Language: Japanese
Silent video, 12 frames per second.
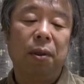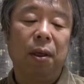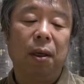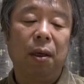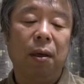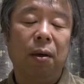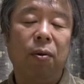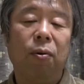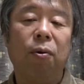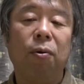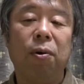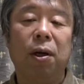て、
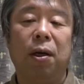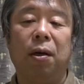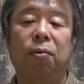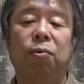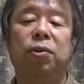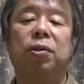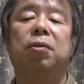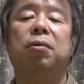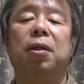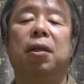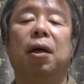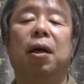コロナが落ち
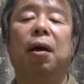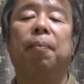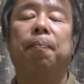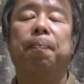着いたら。